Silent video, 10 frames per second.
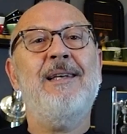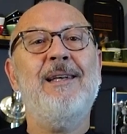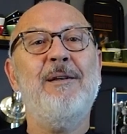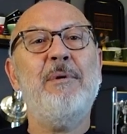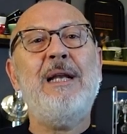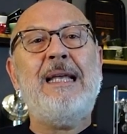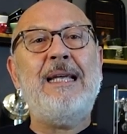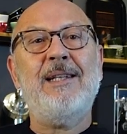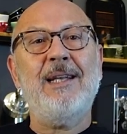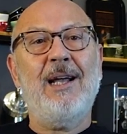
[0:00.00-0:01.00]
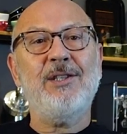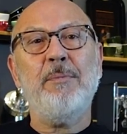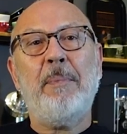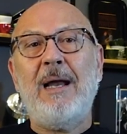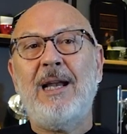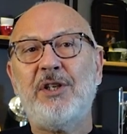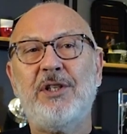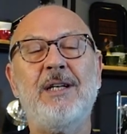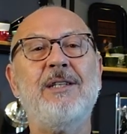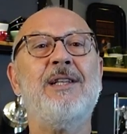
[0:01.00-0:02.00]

e, bilgi ihtiyacını paylaştık.